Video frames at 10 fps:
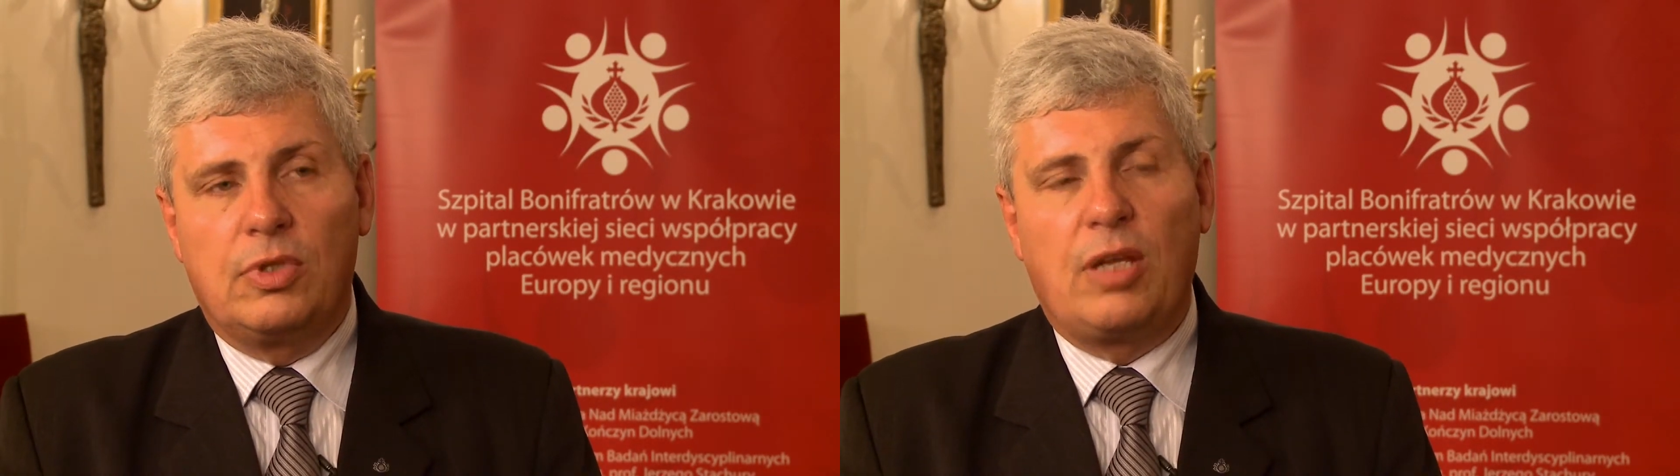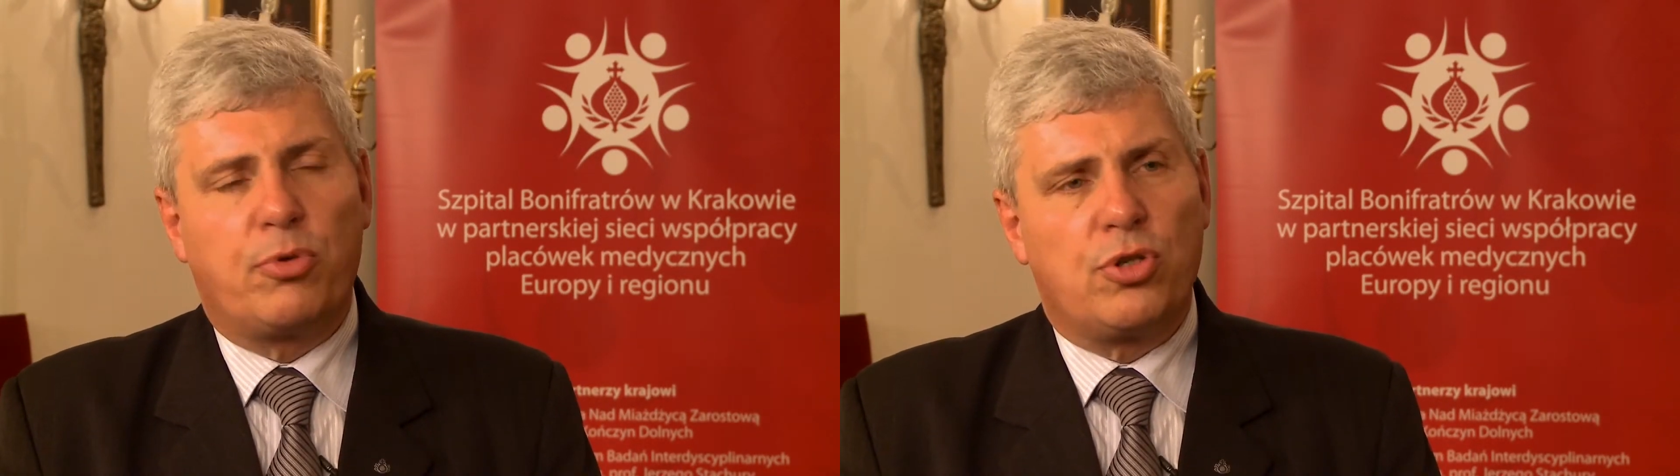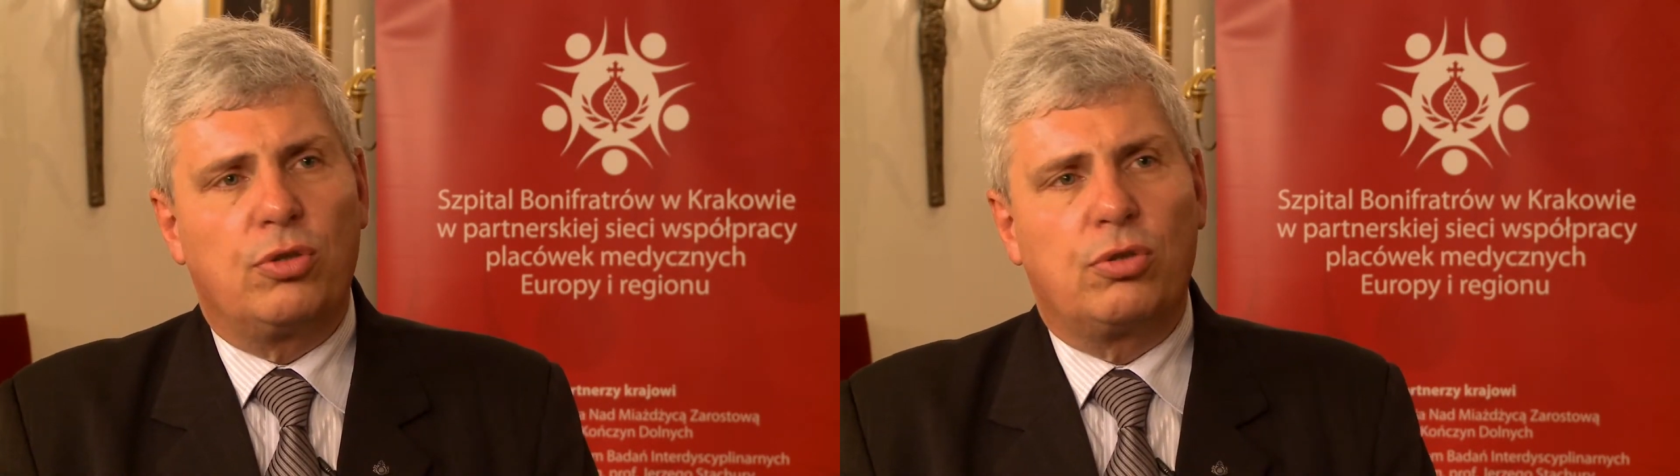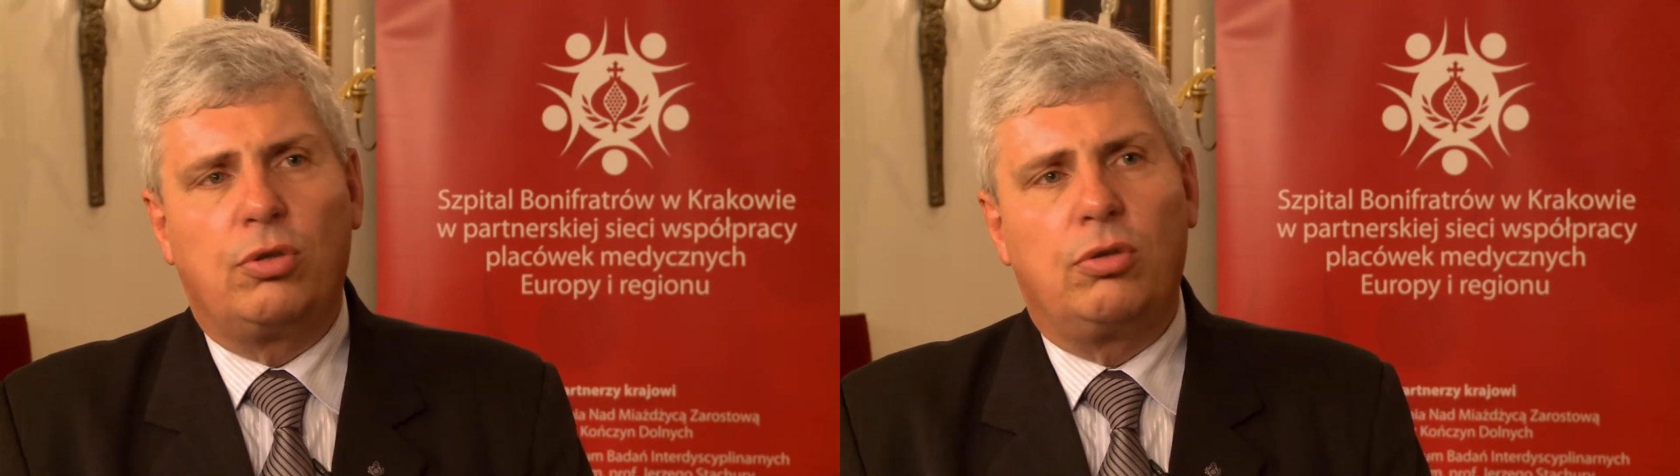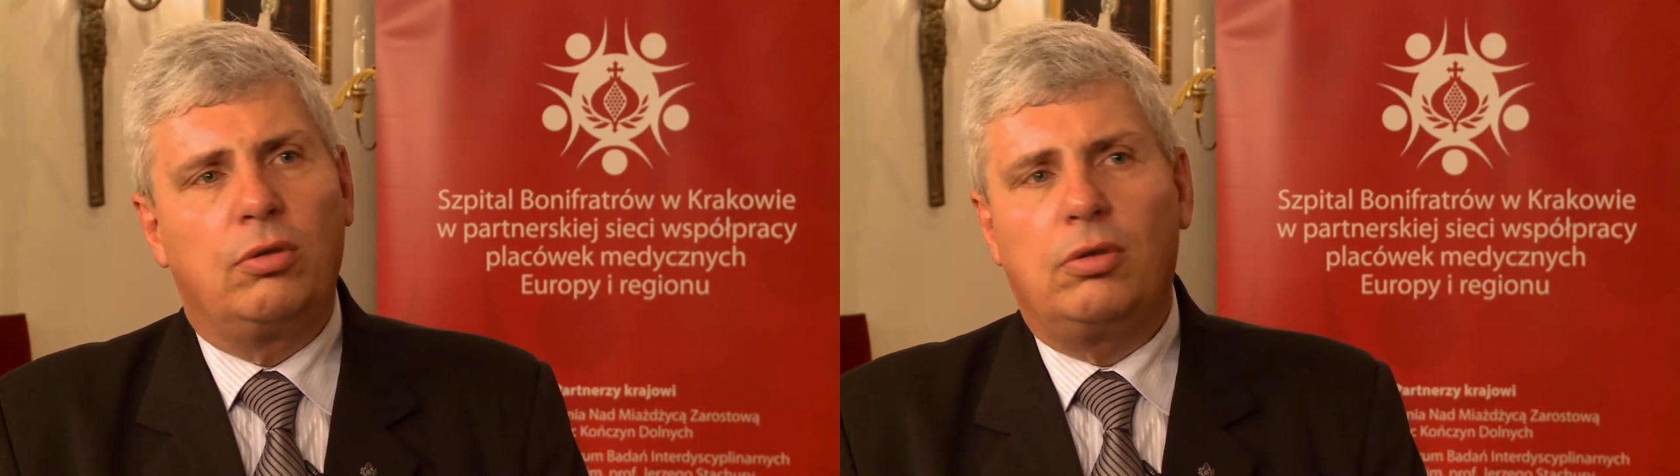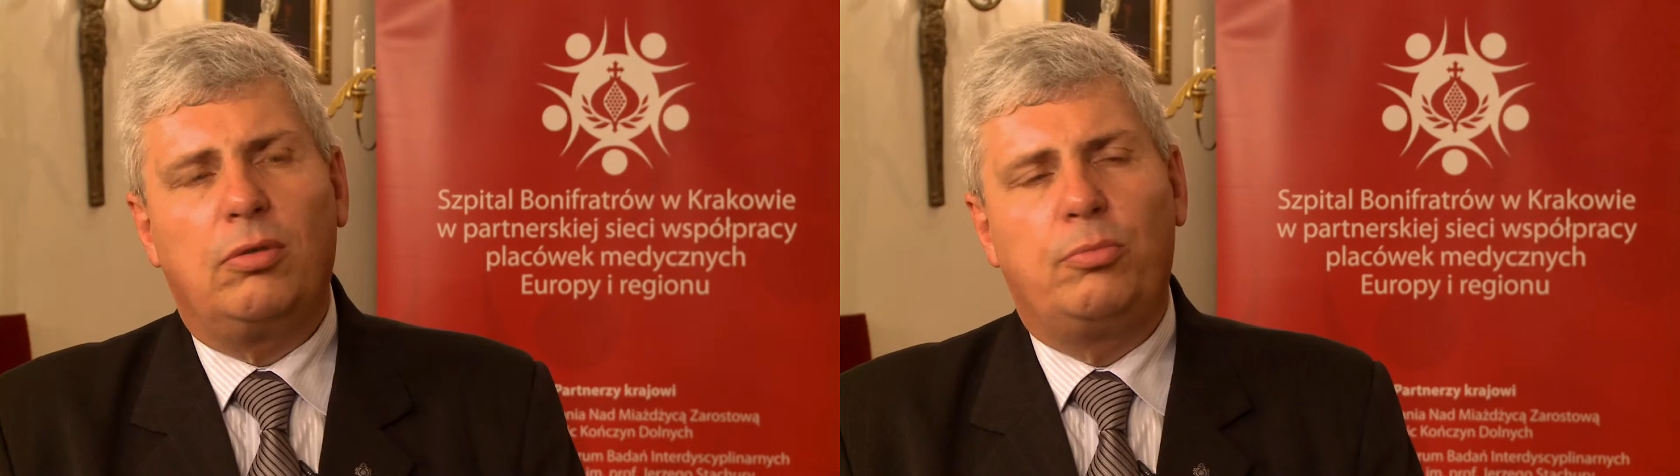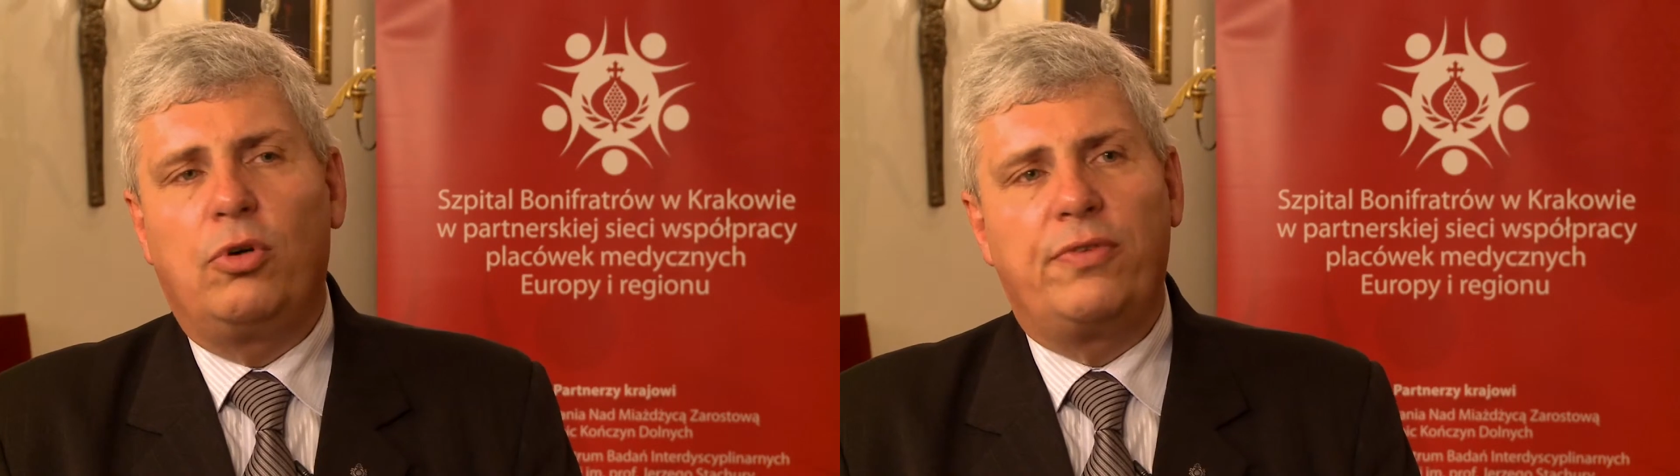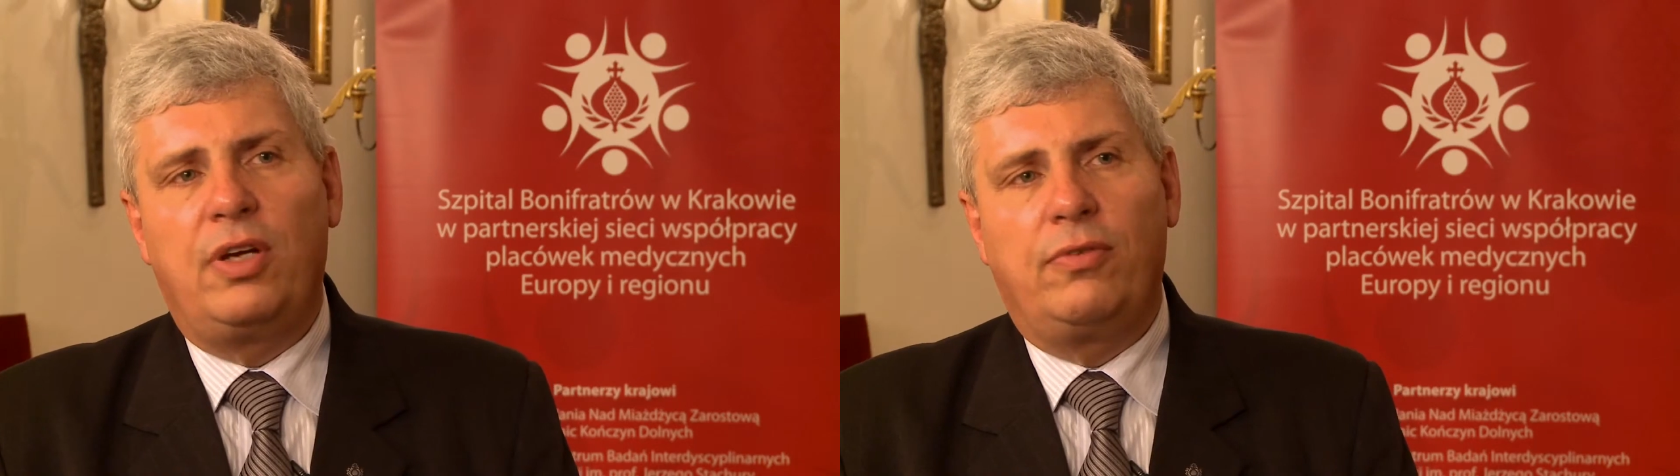Na początku
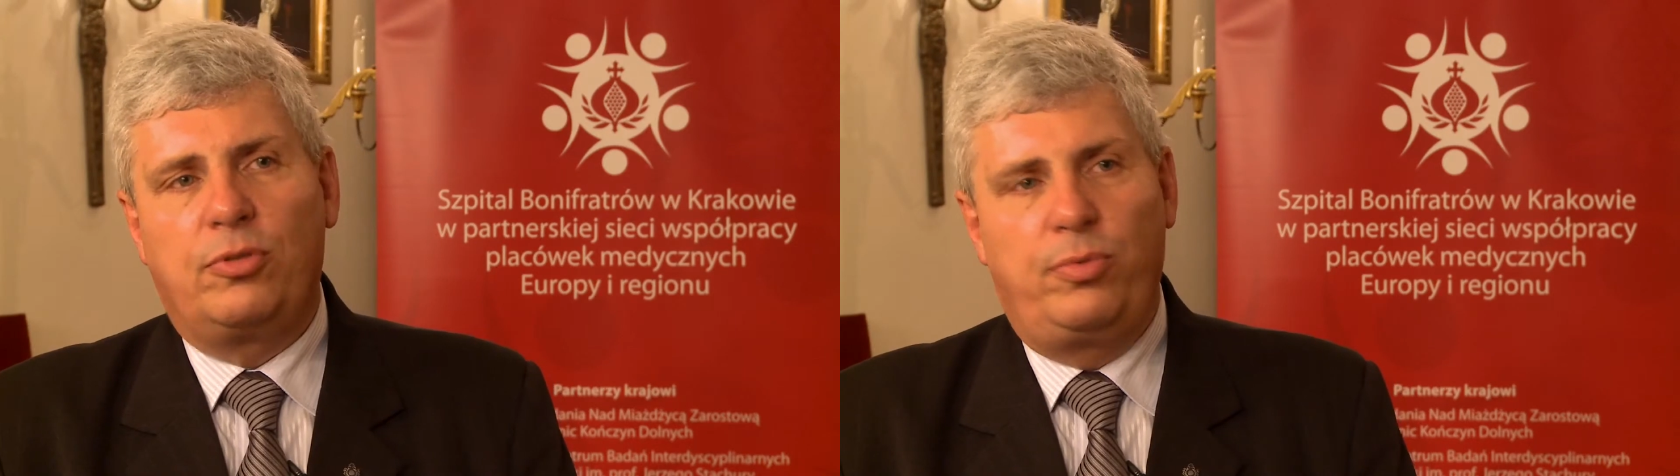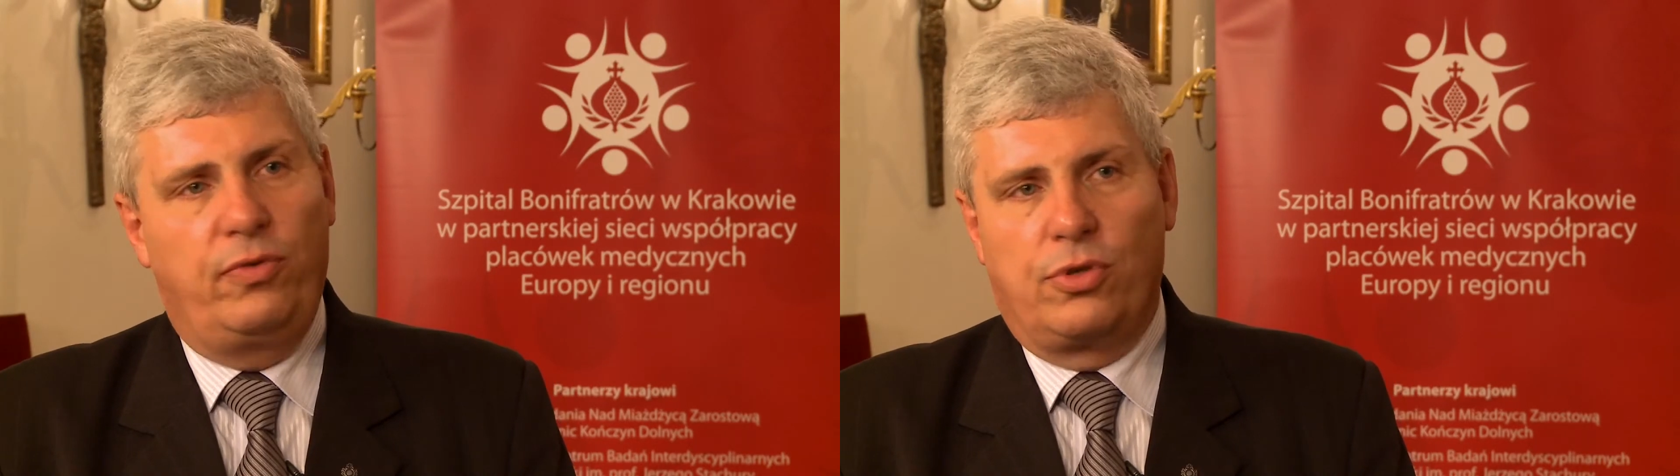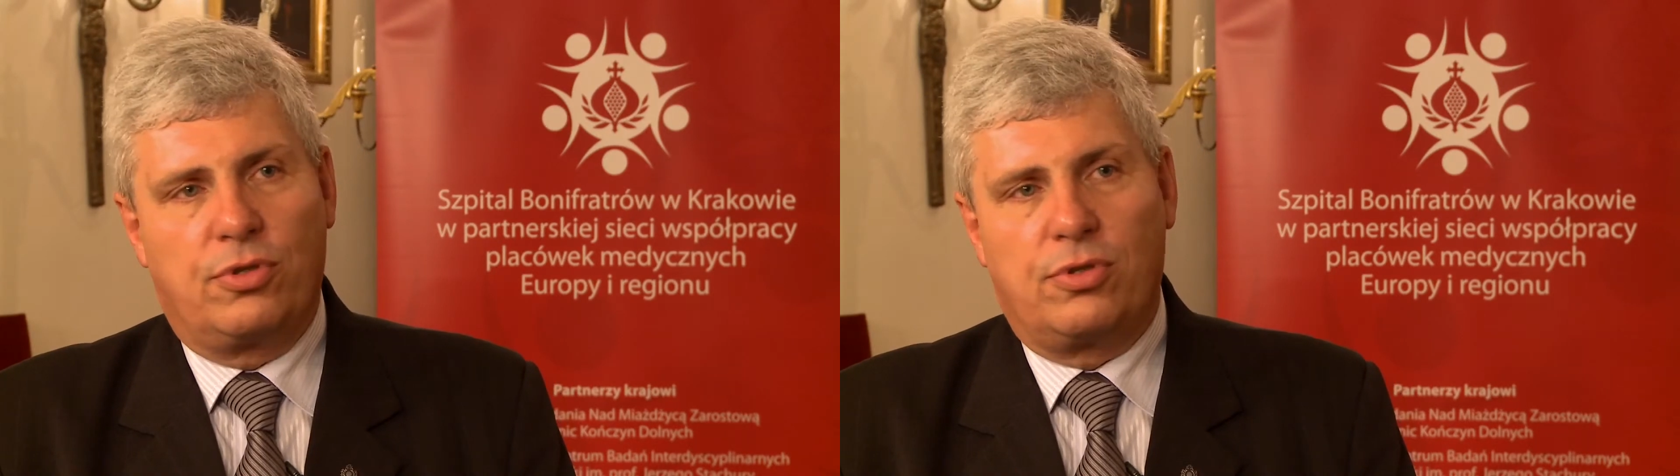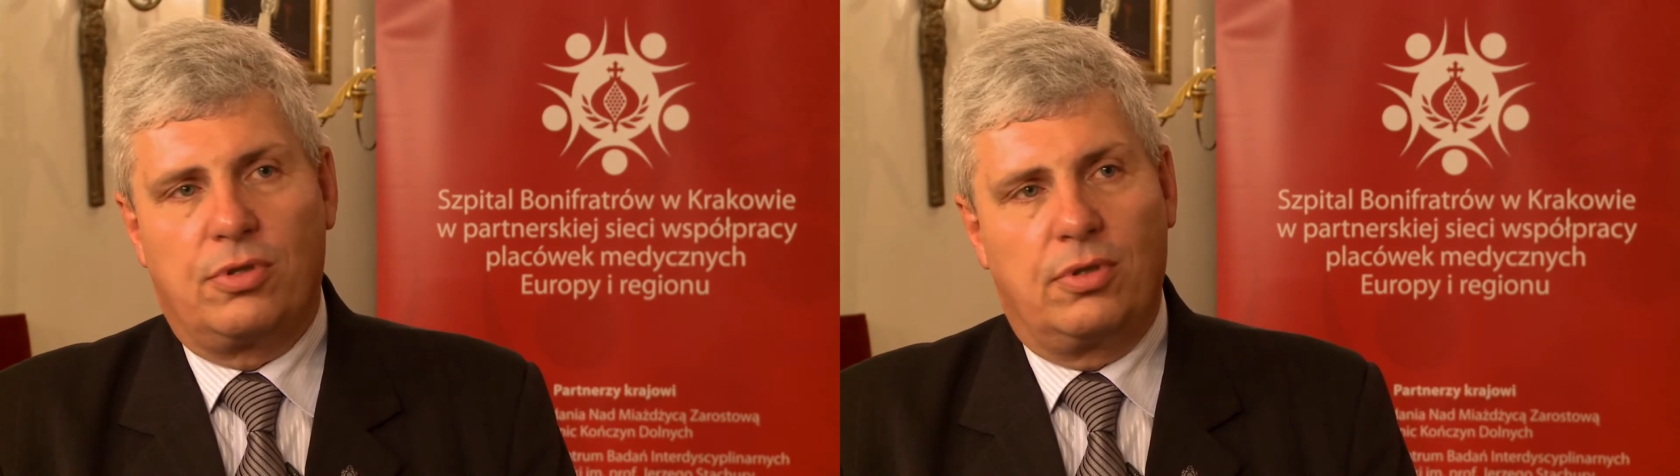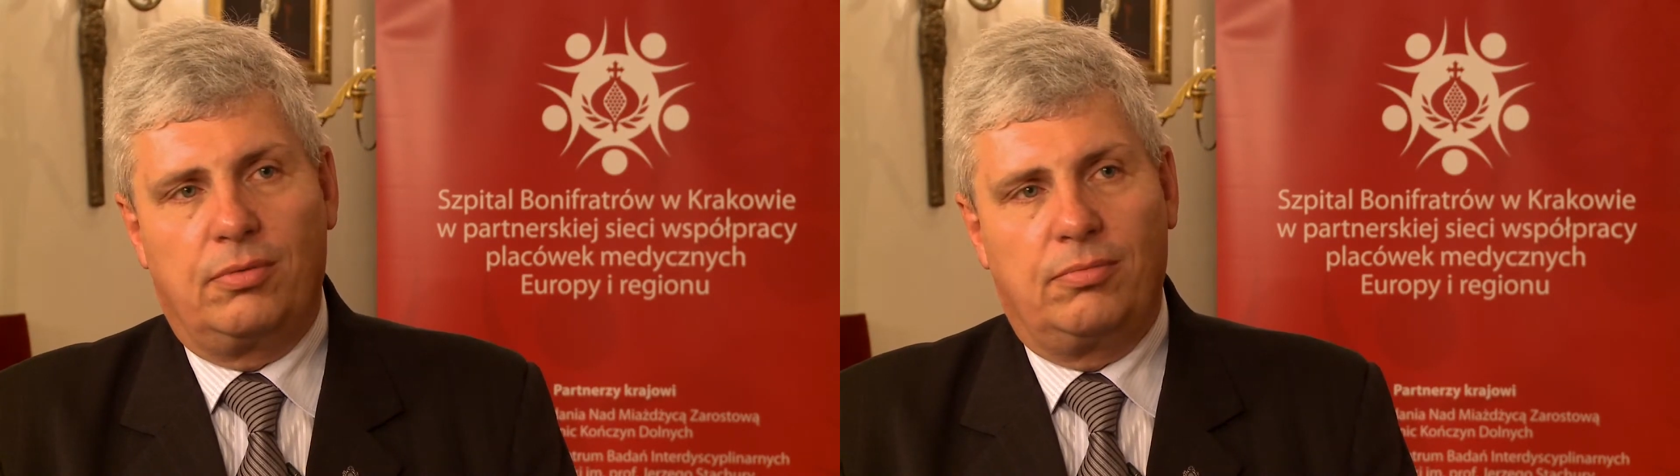było wiele wątpliwości